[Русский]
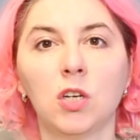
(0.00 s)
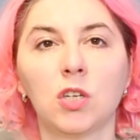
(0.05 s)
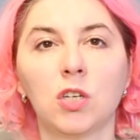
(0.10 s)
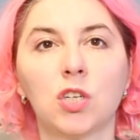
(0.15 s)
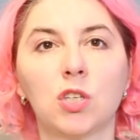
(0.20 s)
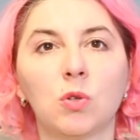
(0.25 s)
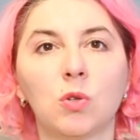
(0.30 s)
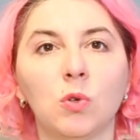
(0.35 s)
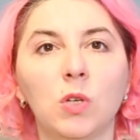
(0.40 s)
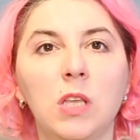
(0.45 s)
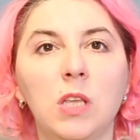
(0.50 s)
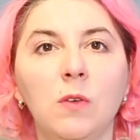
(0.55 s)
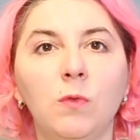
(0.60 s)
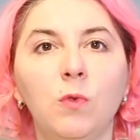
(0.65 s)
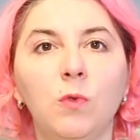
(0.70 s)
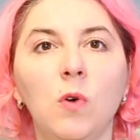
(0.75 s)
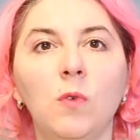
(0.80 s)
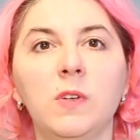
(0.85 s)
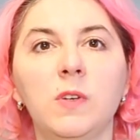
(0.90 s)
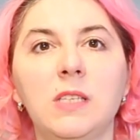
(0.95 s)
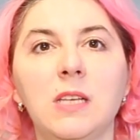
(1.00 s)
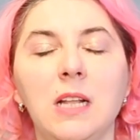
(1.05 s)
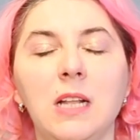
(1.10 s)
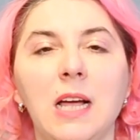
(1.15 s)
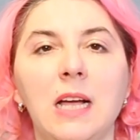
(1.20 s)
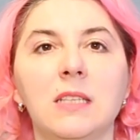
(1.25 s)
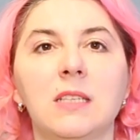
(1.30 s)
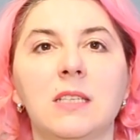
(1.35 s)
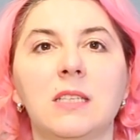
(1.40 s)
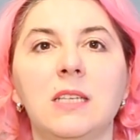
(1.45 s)
что его
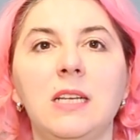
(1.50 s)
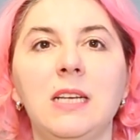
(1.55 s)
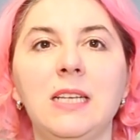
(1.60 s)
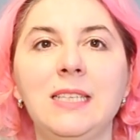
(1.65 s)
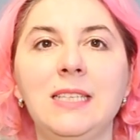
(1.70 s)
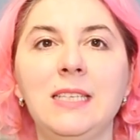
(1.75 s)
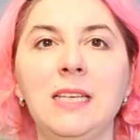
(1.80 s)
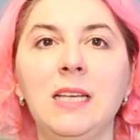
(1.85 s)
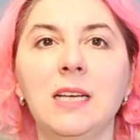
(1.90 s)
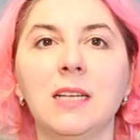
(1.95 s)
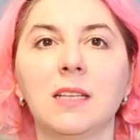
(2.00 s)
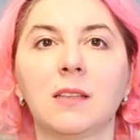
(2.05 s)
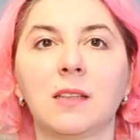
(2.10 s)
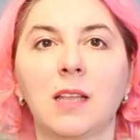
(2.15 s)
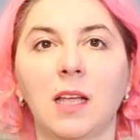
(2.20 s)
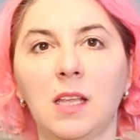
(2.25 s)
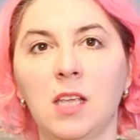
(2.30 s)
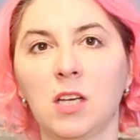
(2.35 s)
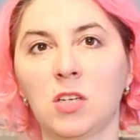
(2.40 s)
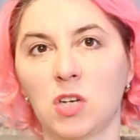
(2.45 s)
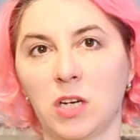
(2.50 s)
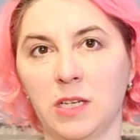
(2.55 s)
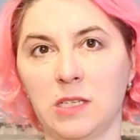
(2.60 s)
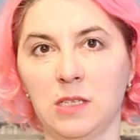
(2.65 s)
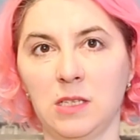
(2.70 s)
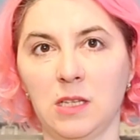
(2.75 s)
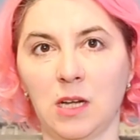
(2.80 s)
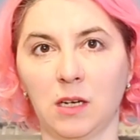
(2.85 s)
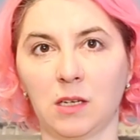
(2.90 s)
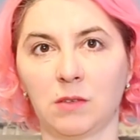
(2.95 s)
выделяет среди таких же
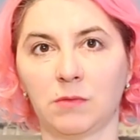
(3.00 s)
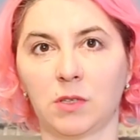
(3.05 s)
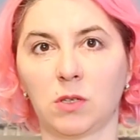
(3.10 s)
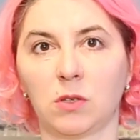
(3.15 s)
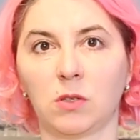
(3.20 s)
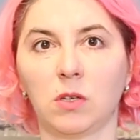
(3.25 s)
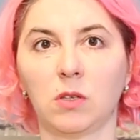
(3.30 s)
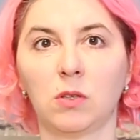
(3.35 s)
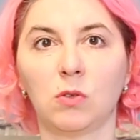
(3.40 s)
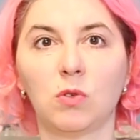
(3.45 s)
одинаковых